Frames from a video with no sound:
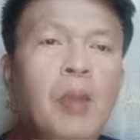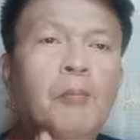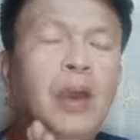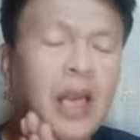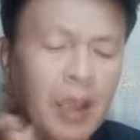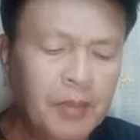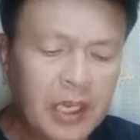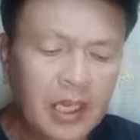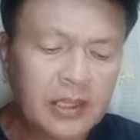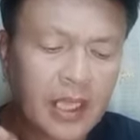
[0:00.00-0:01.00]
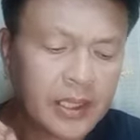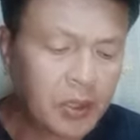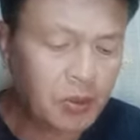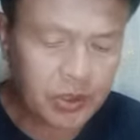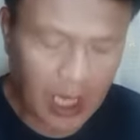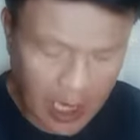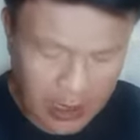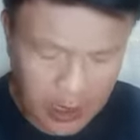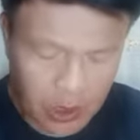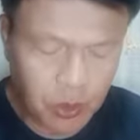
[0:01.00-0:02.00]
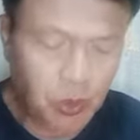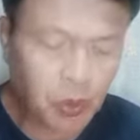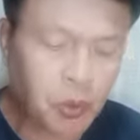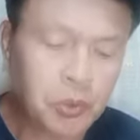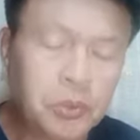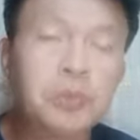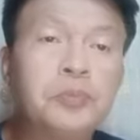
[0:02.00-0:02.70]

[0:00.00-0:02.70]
Maraming nagtatanong sa akin kung